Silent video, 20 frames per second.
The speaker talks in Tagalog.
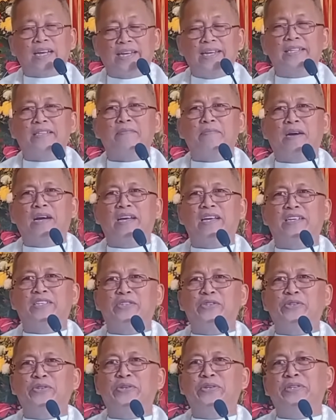sakit mga
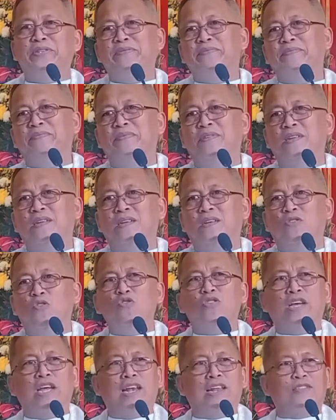igsuon
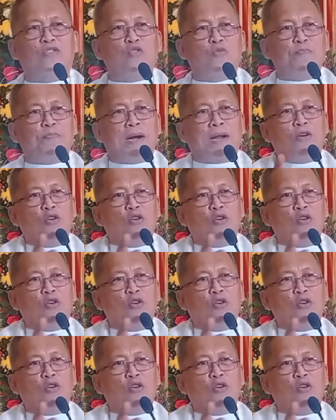okay lang tong